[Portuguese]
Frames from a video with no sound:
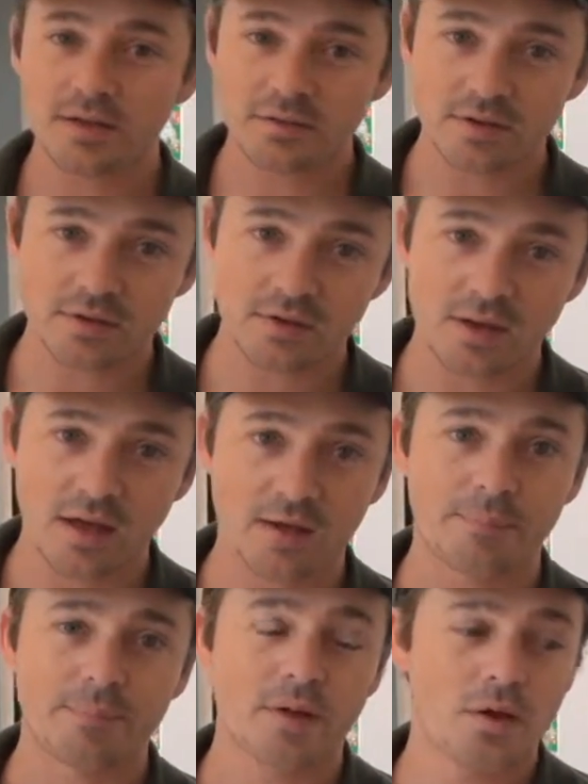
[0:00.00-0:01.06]
de vacinar
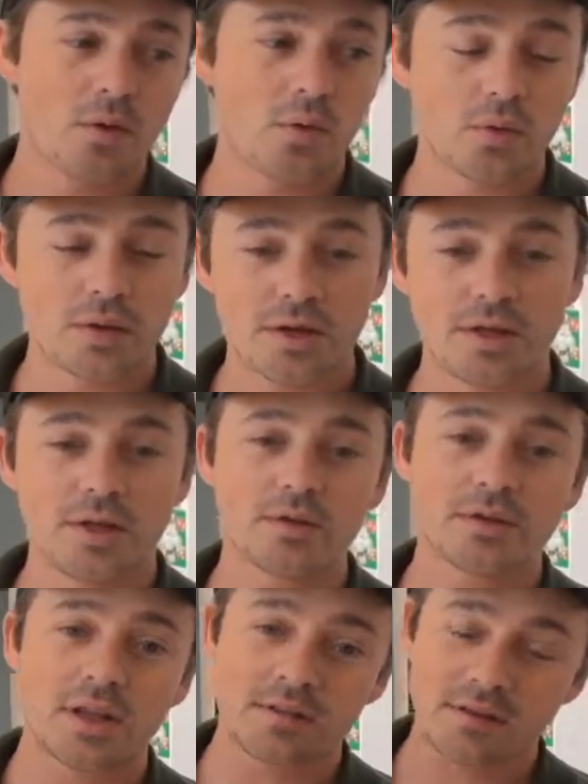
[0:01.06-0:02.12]
ou que
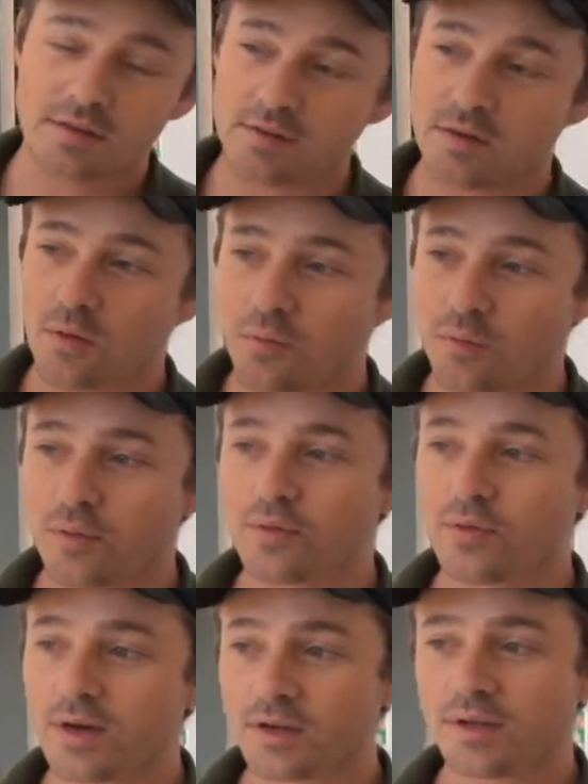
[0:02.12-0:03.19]
não trazesse
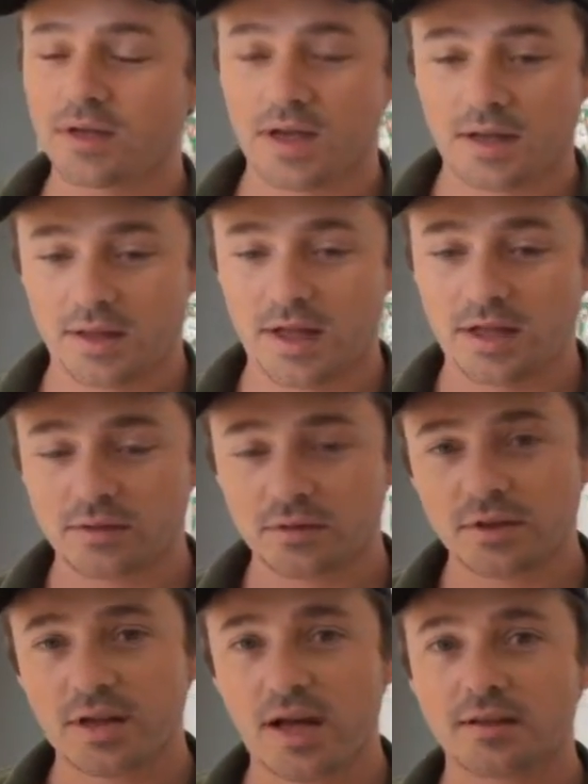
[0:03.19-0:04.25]
comprovante até as
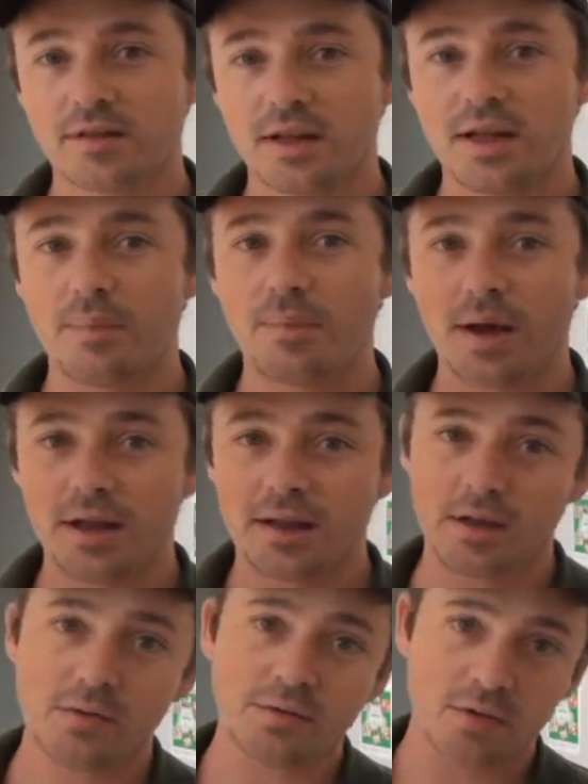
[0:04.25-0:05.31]
unidades da DAPAR
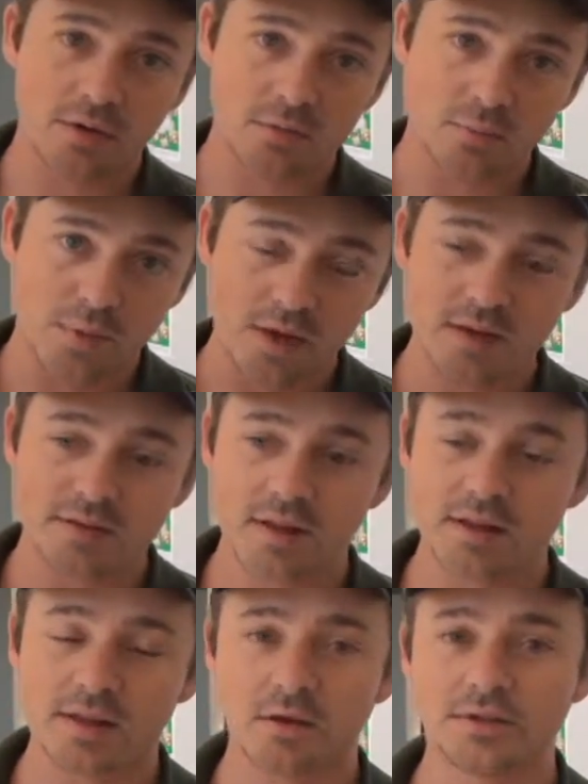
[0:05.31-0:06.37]
até o final do mês,
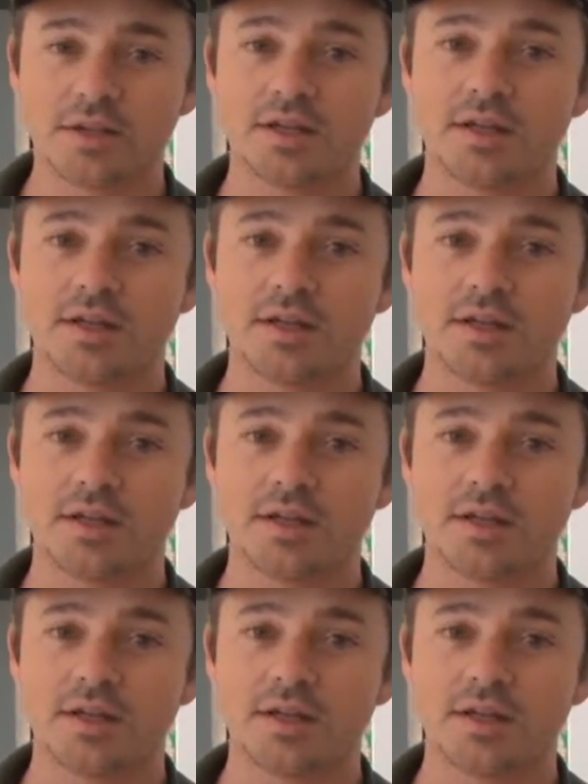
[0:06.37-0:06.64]
né, até o dia